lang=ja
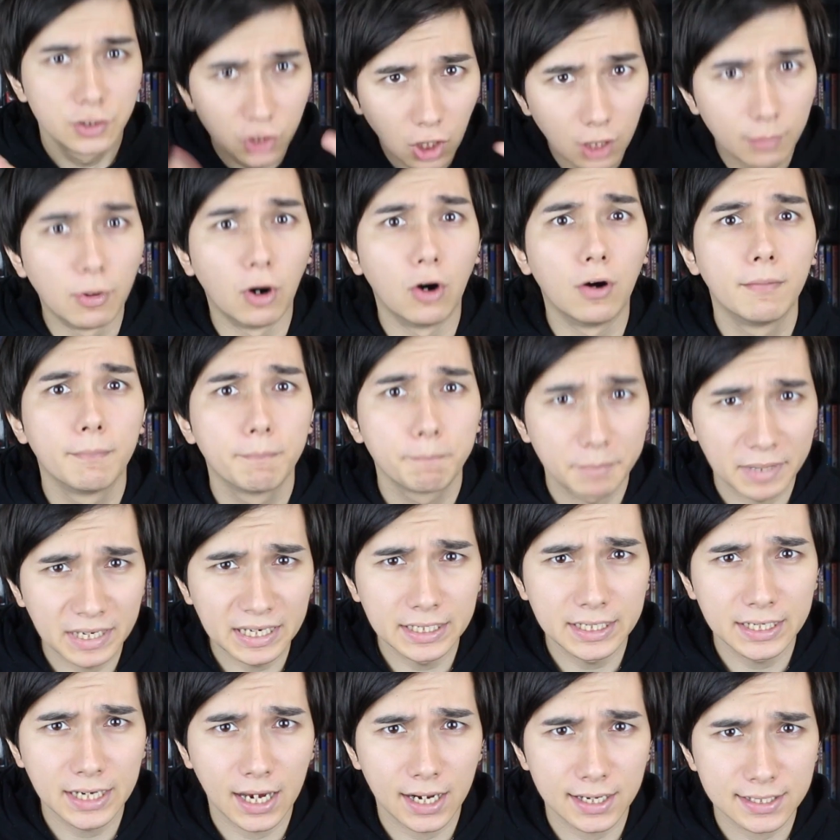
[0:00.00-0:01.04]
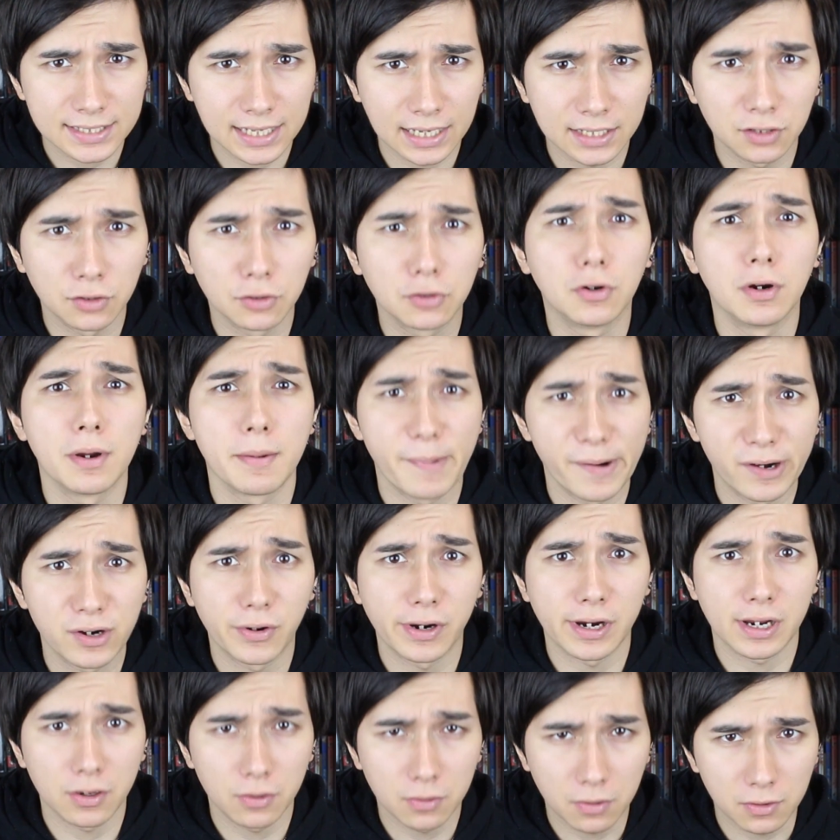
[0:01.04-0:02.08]
どうも PDR さんのゴミ
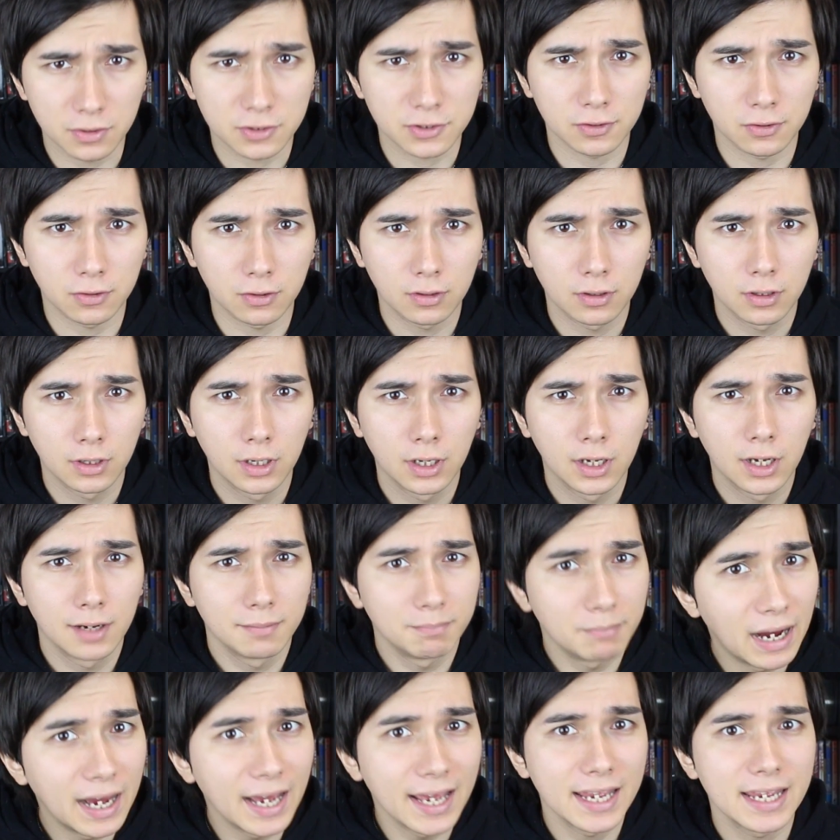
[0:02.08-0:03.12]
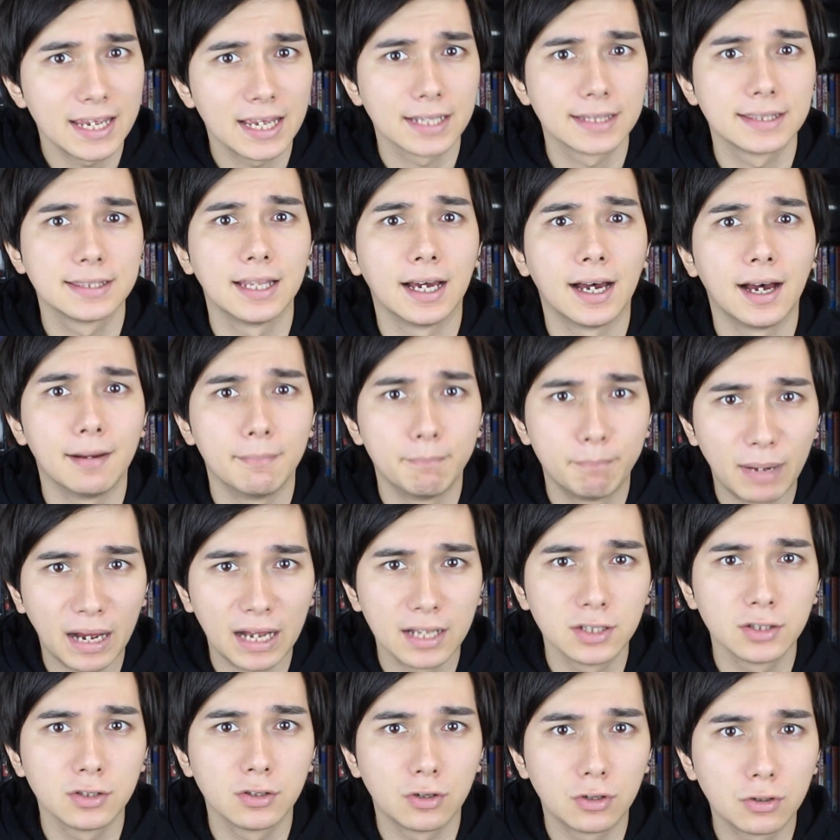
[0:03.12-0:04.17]
箱へようこそ。前やった
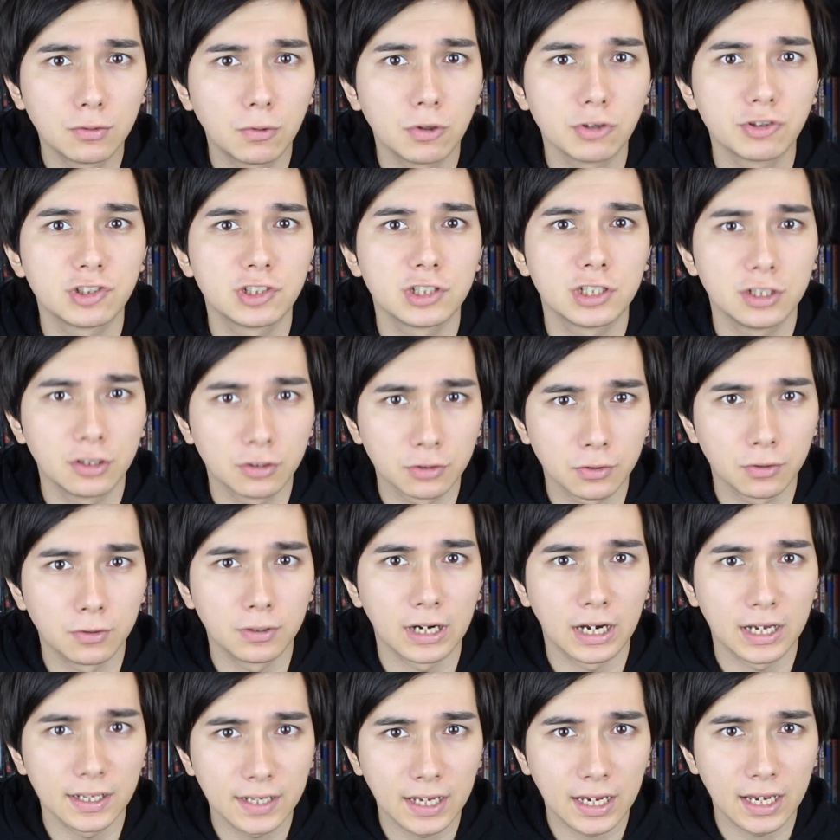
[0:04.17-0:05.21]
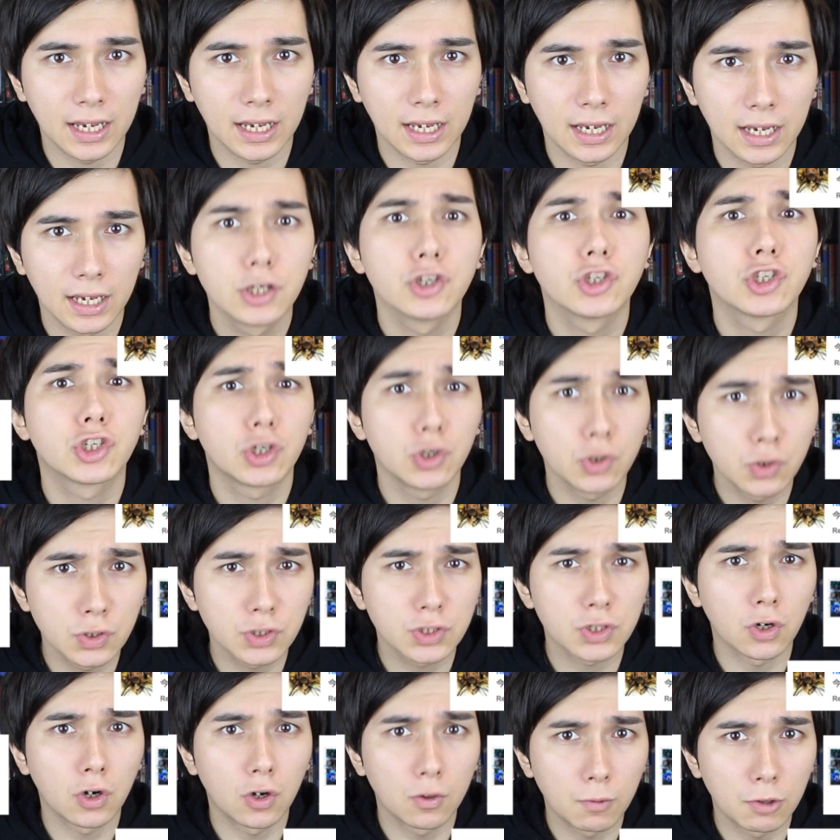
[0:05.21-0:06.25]
バンドウォッチの動画で収蔵
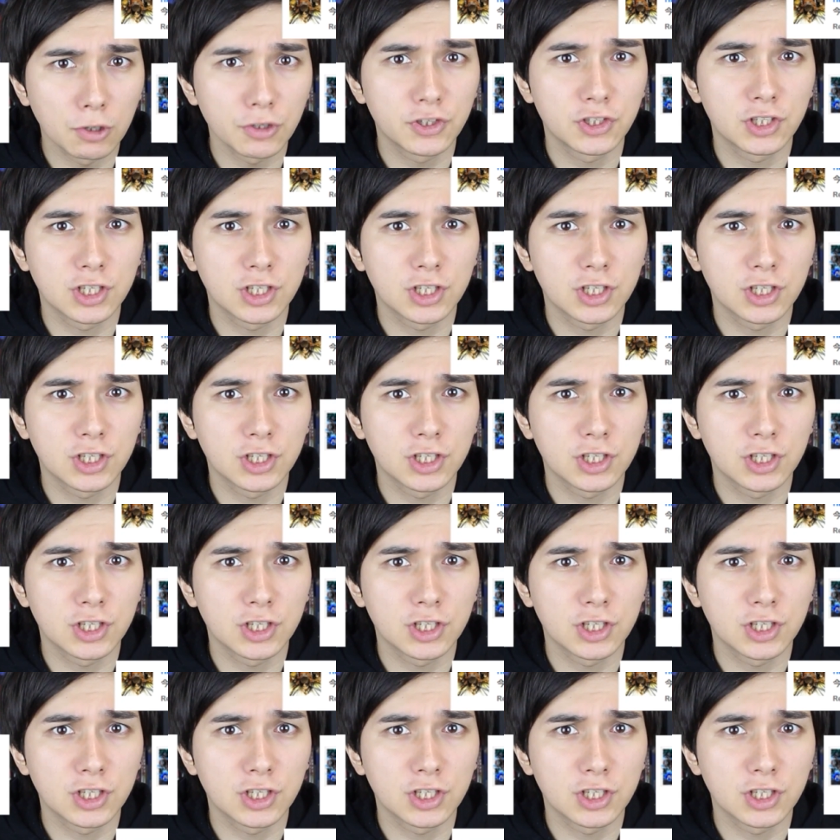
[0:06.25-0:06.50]
ウォッ